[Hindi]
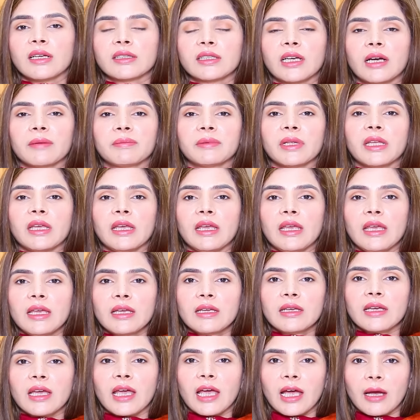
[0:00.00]
साथ आपने
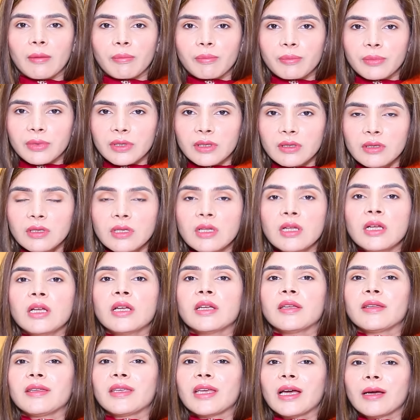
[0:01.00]
एक एप्पल
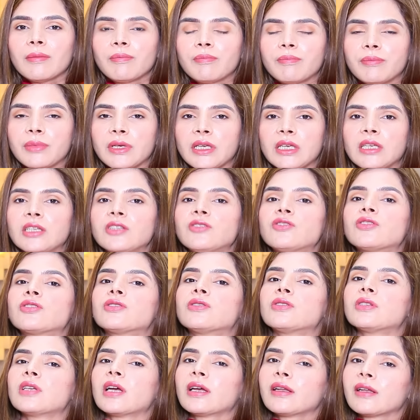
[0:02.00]
या पीच
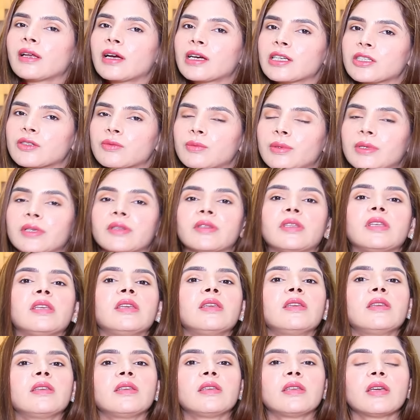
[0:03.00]
या
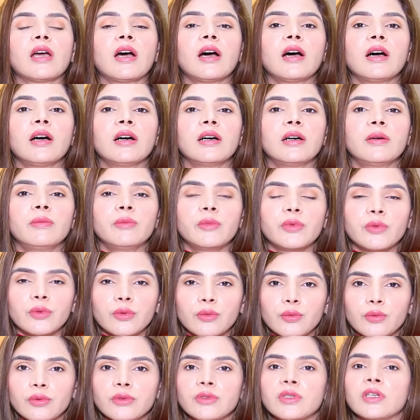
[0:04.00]
नाशपाती या
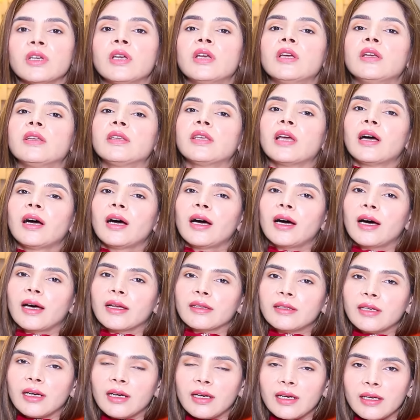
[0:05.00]
अमरूद या
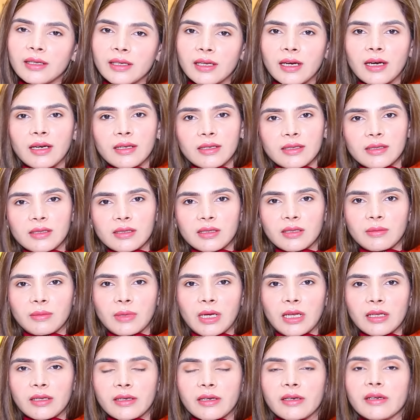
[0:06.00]
आधा अनार
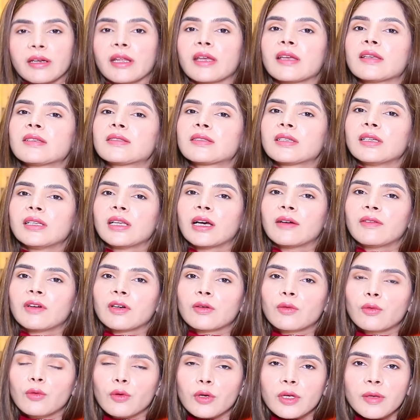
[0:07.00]
इस्तेमाल करना है इसके अलावा
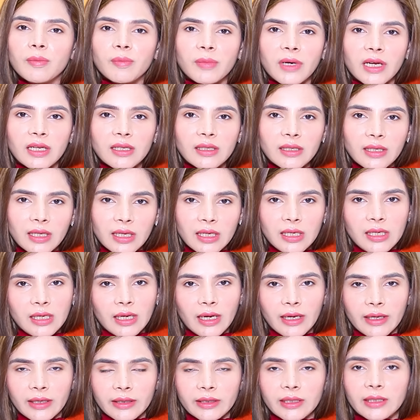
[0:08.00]
कोई फल नहीं
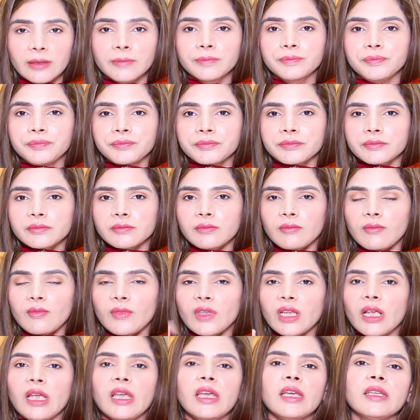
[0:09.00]
आएगा
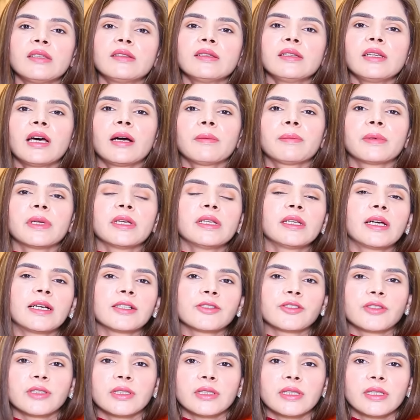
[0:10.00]
एक दिन आप ये
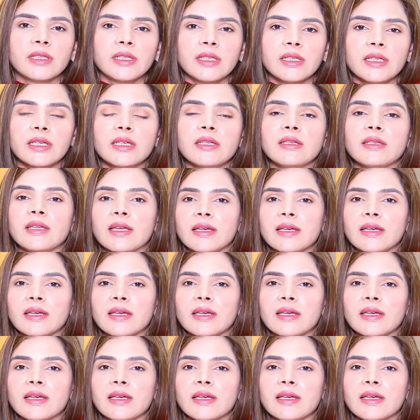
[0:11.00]
नाश्ता करेंगे